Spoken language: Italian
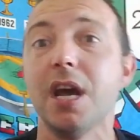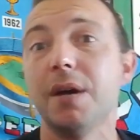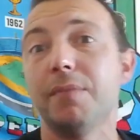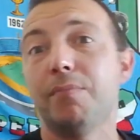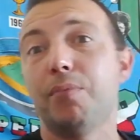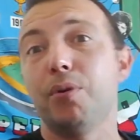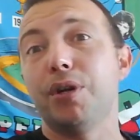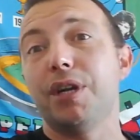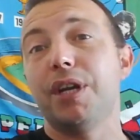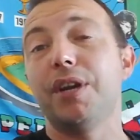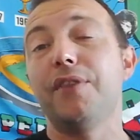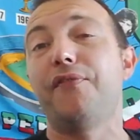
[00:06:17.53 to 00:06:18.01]

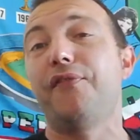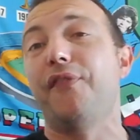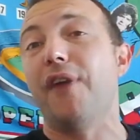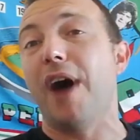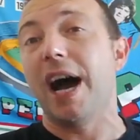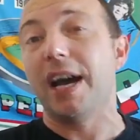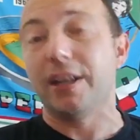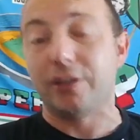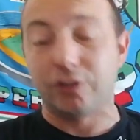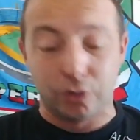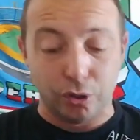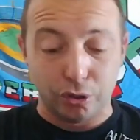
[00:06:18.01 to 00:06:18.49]
Pure il
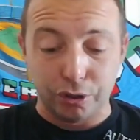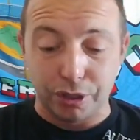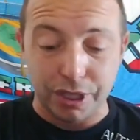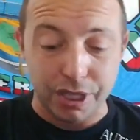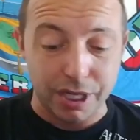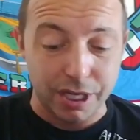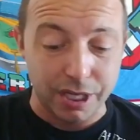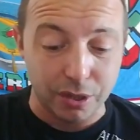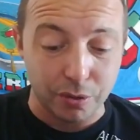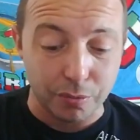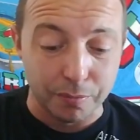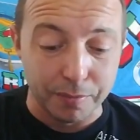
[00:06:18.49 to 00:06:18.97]
fatto
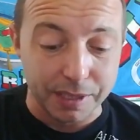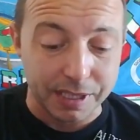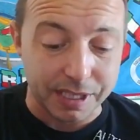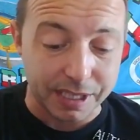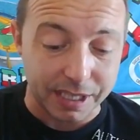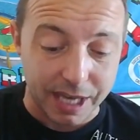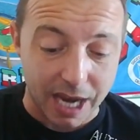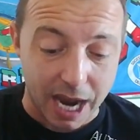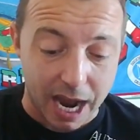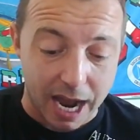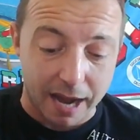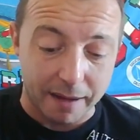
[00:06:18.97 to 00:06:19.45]
di, come
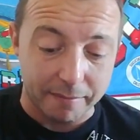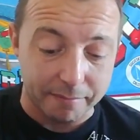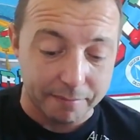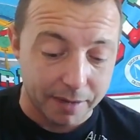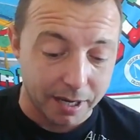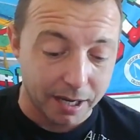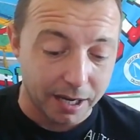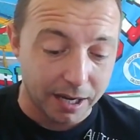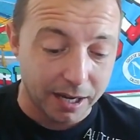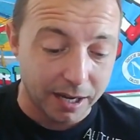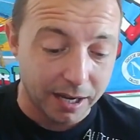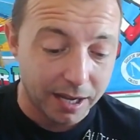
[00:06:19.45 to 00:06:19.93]
si
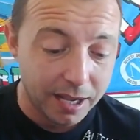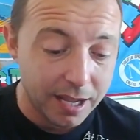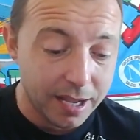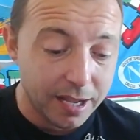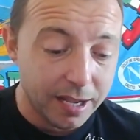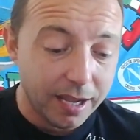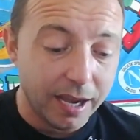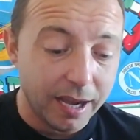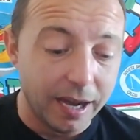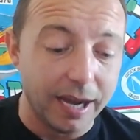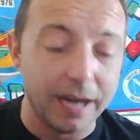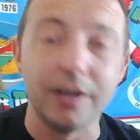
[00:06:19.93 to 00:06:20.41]
chiama,
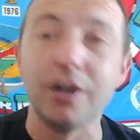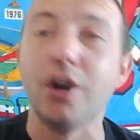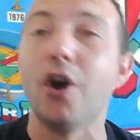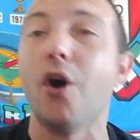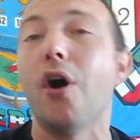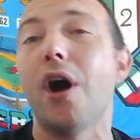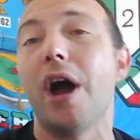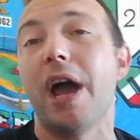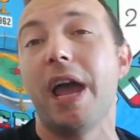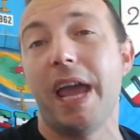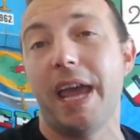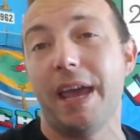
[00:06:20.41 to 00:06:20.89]
eh,
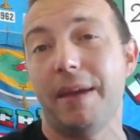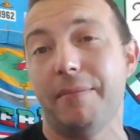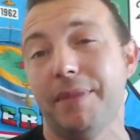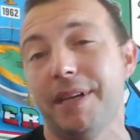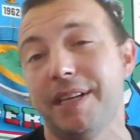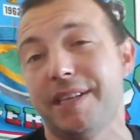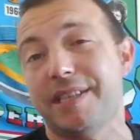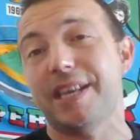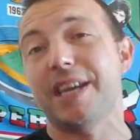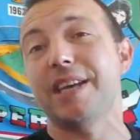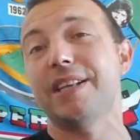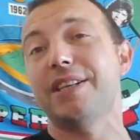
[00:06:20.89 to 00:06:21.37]

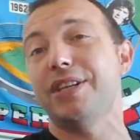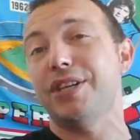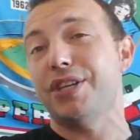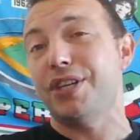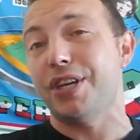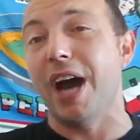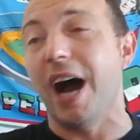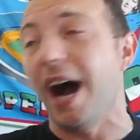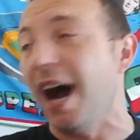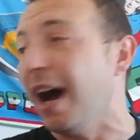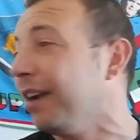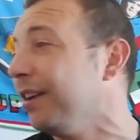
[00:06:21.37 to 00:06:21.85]
Noemi,
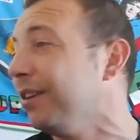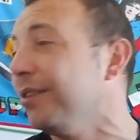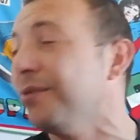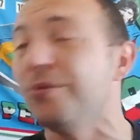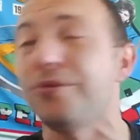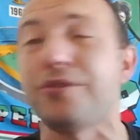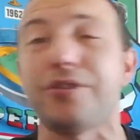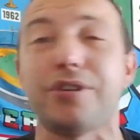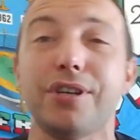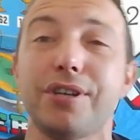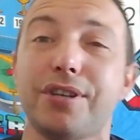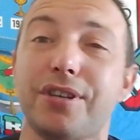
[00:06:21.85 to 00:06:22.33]
16 anni,
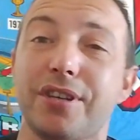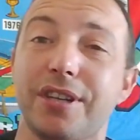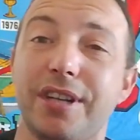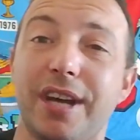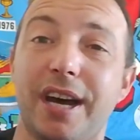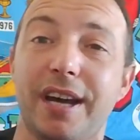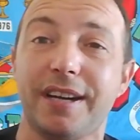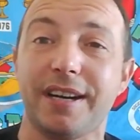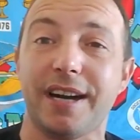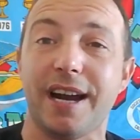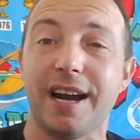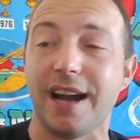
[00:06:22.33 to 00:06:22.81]
ucciso
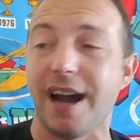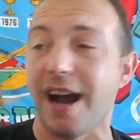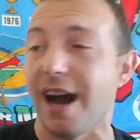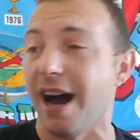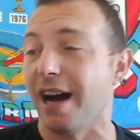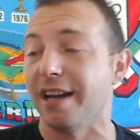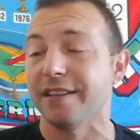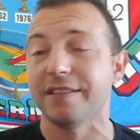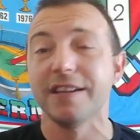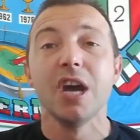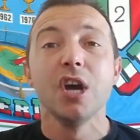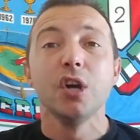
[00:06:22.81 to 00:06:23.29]
dal
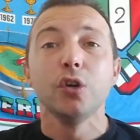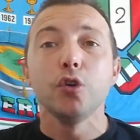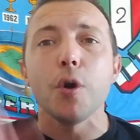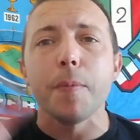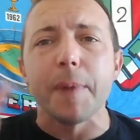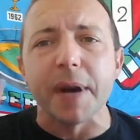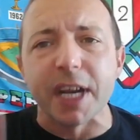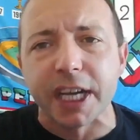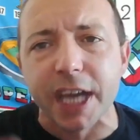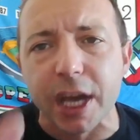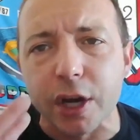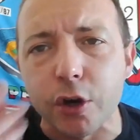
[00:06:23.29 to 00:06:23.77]
ragazzo. Noi
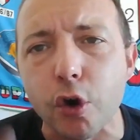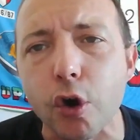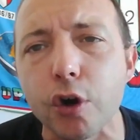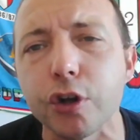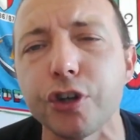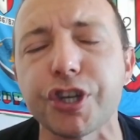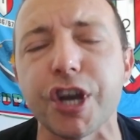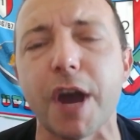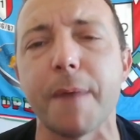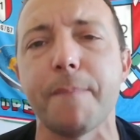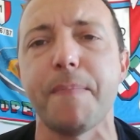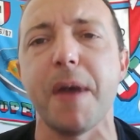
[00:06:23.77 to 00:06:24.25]
perché
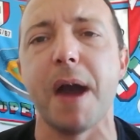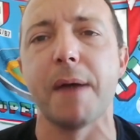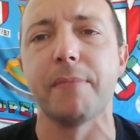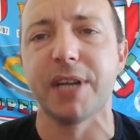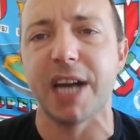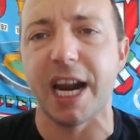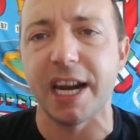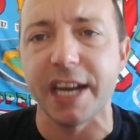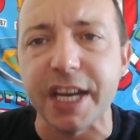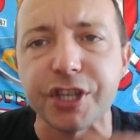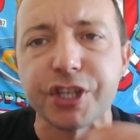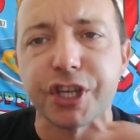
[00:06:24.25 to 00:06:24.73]
noi abbiamo
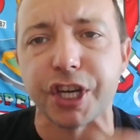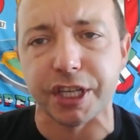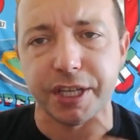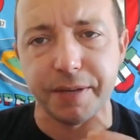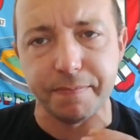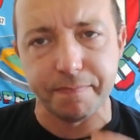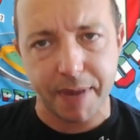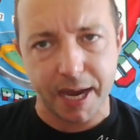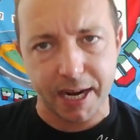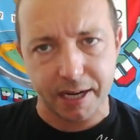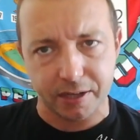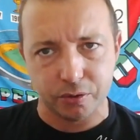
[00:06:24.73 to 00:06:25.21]
una legge
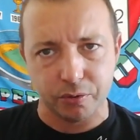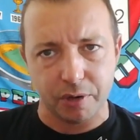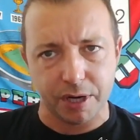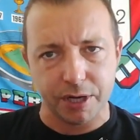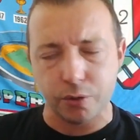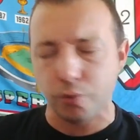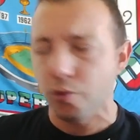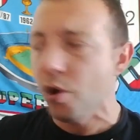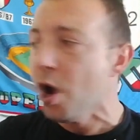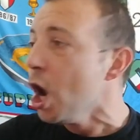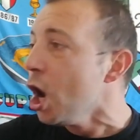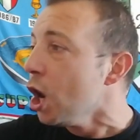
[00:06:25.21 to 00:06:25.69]
di merda,
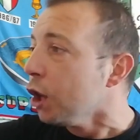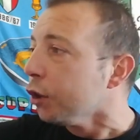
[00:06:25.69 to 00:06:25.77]
voglio.